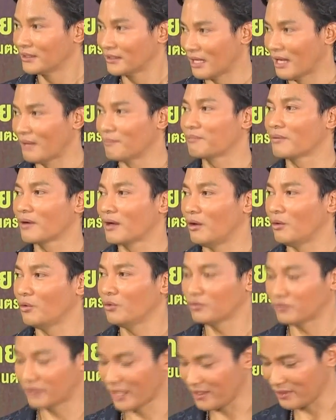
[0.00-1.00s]
ครับเขา
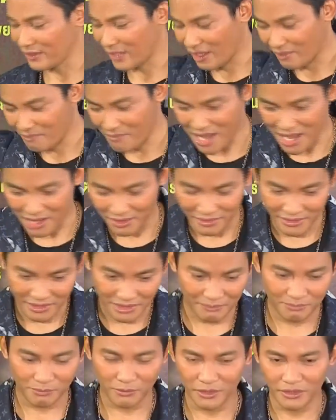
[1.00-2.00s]
เต้นเก่งมากเลย
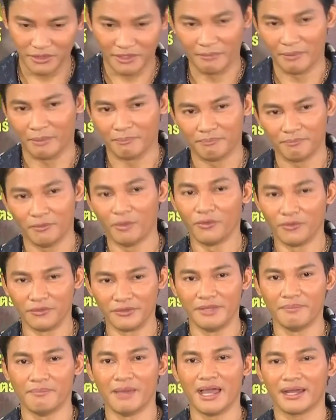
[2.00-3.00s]
ครับแบบ
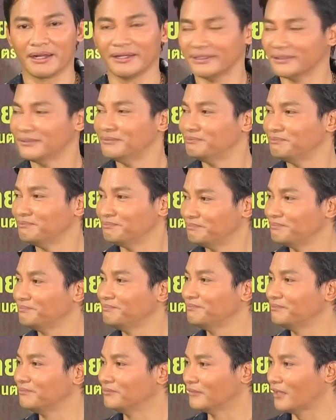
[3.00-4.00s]
มากเลยอื
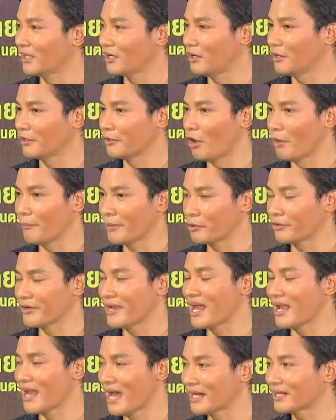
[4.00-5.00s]
มแล้วก็น้องเป็นคน
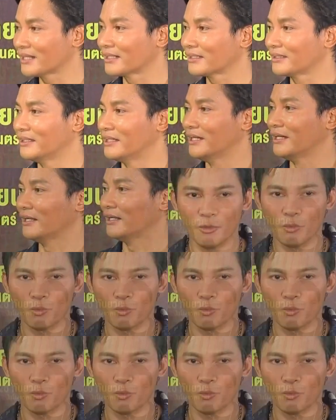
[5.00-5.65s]
น่ารักนะฮะ